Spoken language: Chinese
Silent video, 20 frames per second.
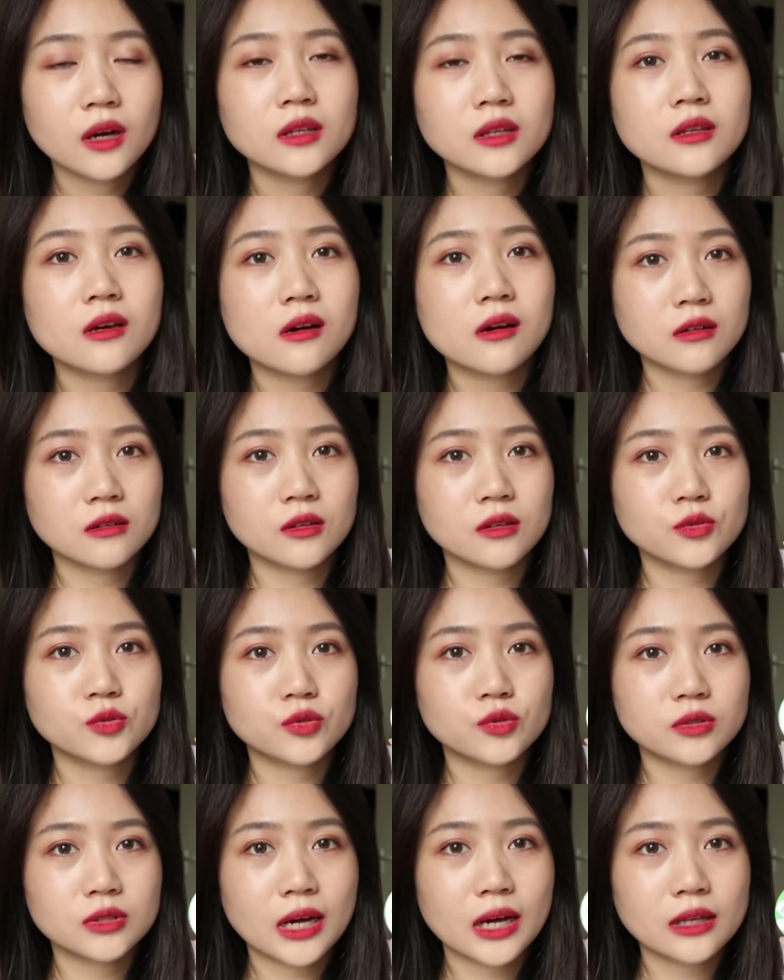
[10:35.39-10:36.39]
第二个呢就
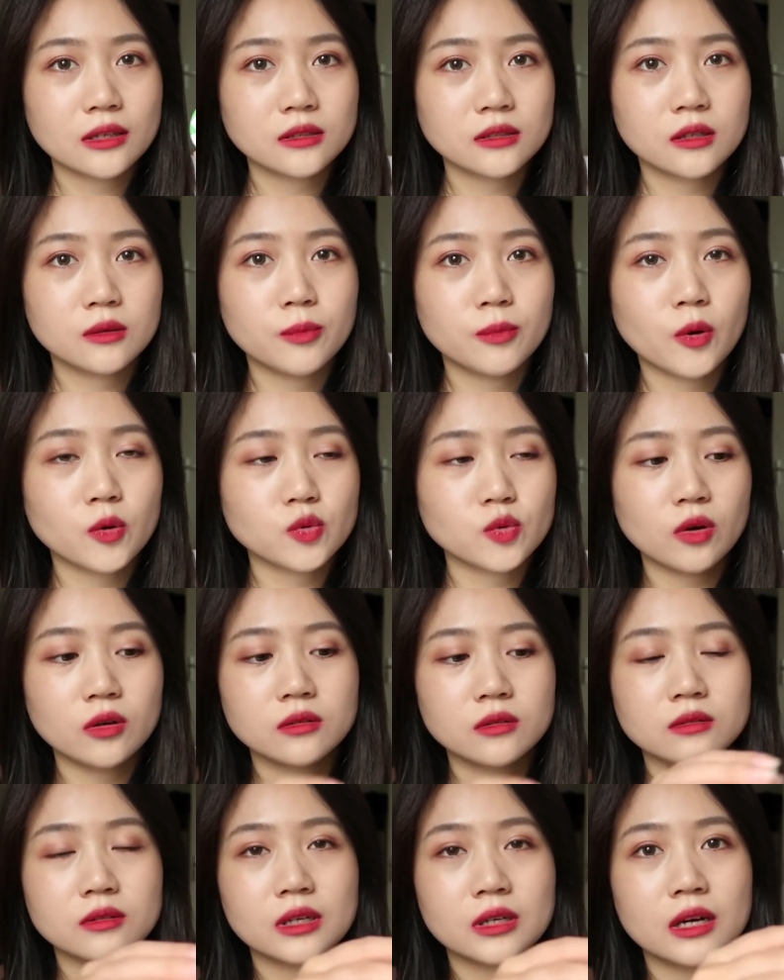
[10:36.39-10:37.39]
是它的这个包装，
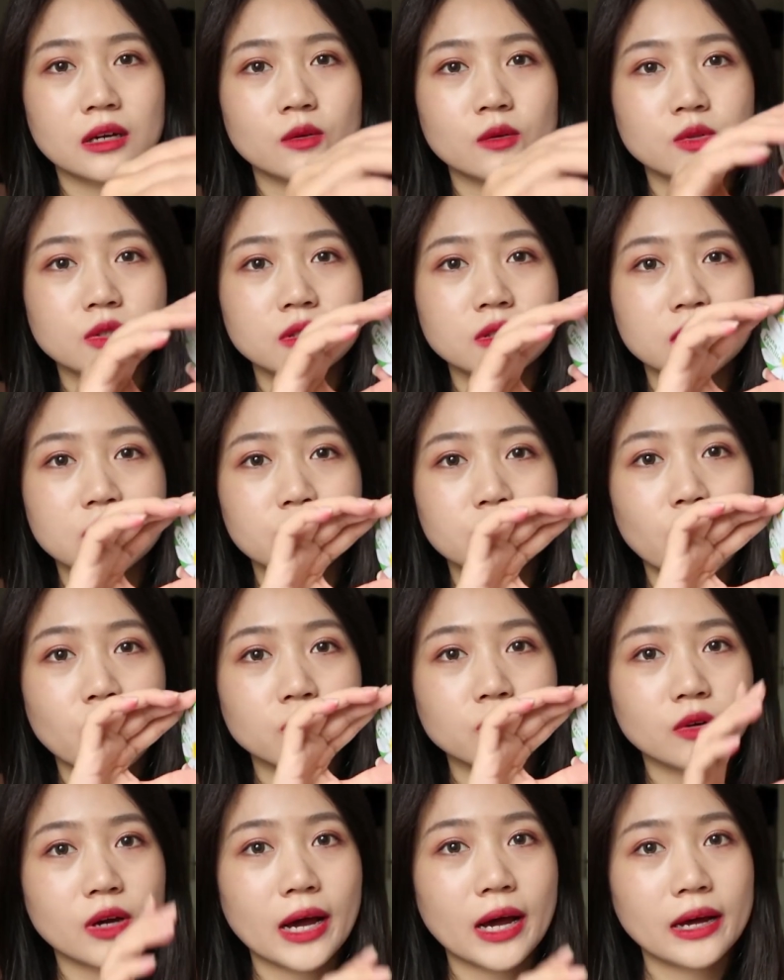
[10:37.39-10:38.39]
你看轻轻一碰
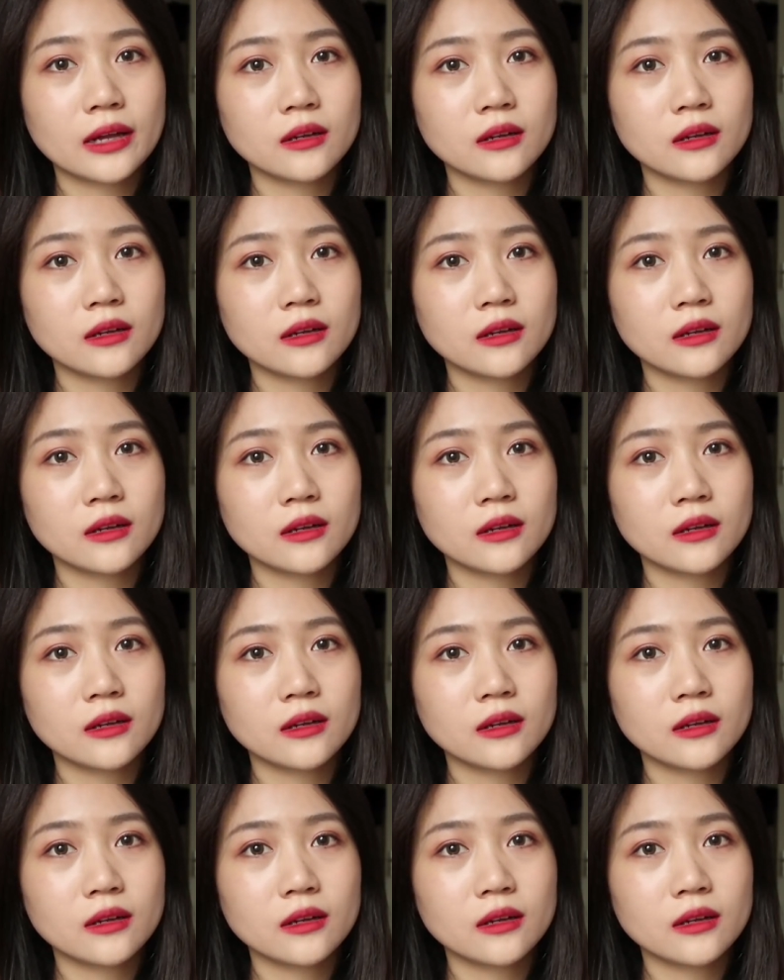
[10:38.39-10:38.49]
就开